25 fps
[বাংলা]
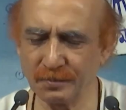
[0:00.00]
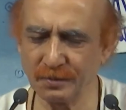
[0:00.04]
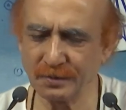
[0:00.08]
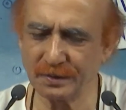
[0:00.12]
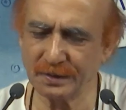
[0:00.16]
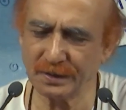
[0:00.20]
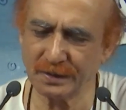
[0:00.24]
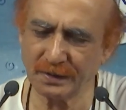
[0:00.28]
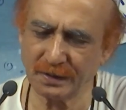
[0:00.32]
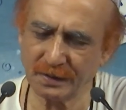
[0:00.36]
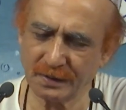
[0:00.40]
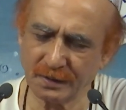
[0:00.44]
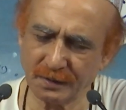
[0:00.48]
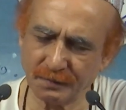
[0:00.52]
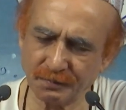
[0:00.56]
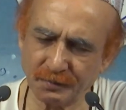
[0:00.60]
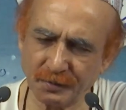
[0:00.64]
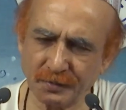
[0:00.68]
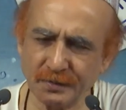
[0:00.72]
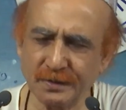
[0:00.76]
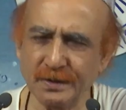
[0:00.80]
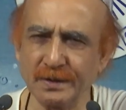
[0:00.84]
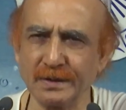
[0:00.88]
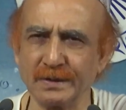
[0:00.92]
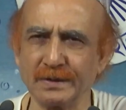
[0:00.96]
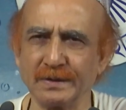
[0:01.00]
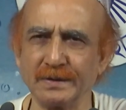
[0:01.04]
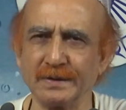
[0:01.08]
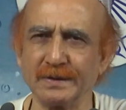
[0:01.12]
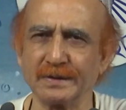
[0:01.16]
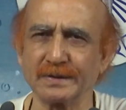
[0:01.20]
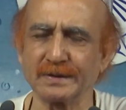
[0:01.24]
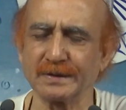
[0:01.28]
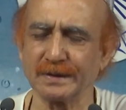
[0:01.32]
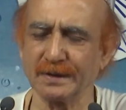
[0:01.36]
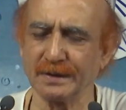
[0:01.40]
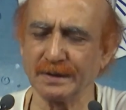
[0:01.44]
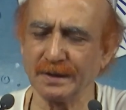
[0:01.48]
প্রতিকারের পথে
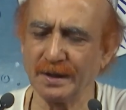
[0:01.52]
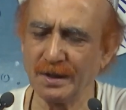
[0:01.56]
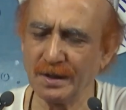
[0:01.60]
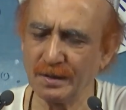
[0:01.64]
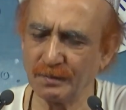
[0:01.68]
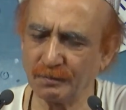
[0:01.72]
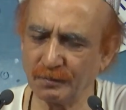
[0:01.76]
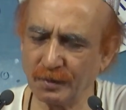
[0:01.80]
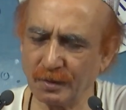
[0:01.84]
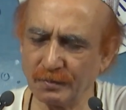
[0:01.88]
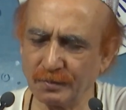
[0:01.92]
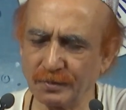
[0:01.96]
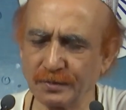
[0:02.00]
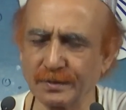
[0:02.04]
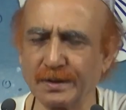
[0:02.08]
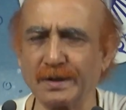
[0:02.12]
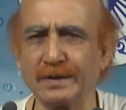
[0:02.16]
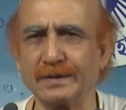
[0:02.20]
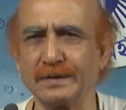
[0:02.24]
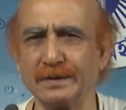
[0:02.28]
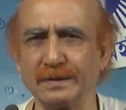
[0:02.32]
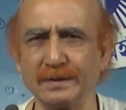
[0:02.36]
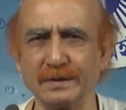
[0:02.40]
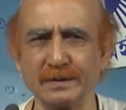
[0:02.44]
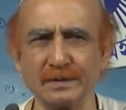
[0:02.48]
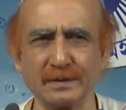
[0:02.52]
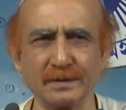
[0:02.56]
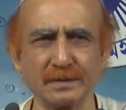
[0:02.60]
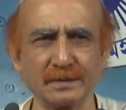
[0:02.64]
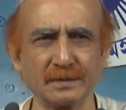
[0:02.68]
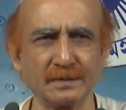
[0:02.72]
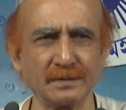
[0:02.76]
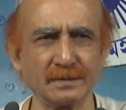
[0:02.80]
এগিয়েছেন মমতা দিয়ে